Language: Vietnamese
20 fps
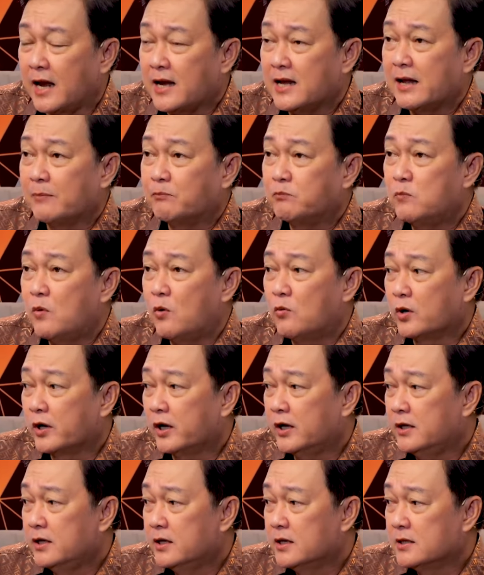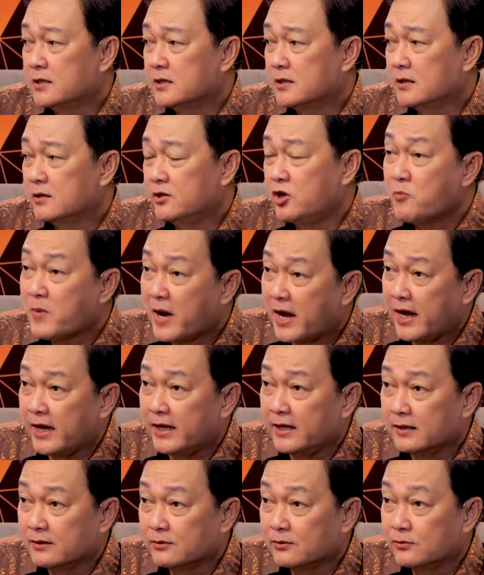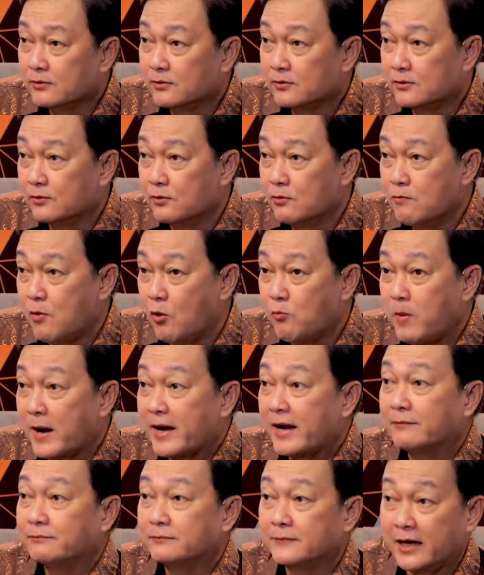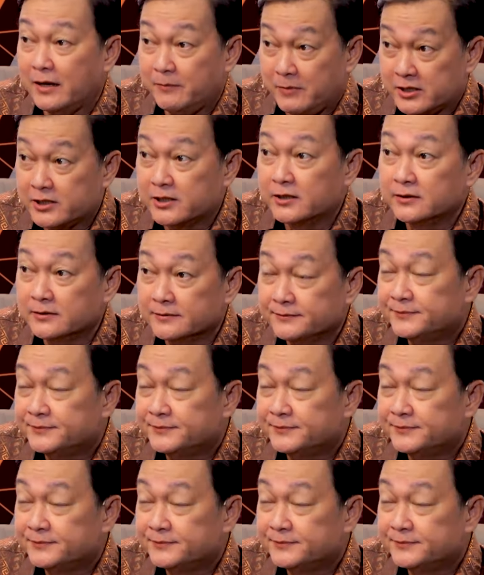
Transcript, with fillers: thành lập một nhóm hài yeah. Dạ. của một ba năm hai bà trưng